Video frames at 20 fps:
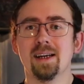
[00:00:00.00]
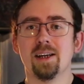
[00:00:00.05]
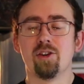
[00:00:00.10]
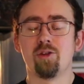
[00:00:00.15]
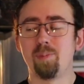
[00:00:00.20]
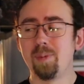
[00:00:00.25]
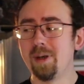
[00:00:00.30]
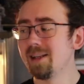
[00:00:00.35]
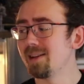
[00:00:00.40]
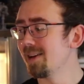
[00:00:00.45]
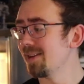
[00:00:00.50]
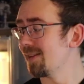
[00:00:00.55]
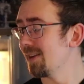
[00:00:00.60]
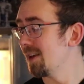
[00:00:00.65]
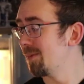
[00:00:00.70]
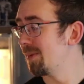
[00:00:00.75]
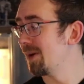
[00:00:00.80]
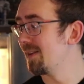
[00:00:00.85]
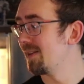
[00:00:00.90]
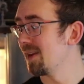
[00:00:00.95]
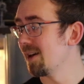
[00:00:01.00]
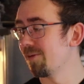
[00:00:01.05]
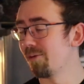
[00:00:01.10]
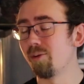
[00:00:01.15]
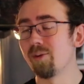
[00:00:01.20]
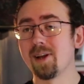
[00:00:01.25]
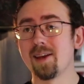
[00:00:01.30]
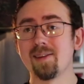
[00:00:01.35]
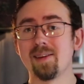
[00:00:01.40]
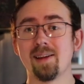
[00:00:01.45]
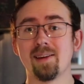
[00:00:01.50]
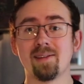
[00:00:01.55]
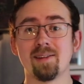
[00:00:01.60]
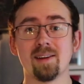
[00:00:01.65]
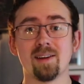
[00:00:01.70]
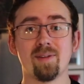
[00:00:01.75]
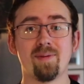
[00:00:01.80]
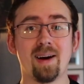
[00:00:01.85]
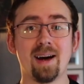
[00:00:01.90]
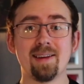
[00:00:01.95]
Spielt es. Ich bin sehr froh, dass ich das
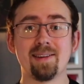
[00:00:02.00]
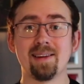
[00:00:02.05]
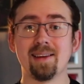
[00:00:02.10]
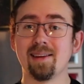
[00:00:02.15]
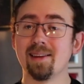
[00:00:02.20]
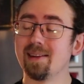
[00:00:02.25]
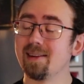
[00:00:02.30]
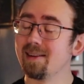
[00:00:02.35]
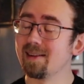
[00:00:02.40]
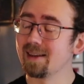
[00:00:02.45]
in quasi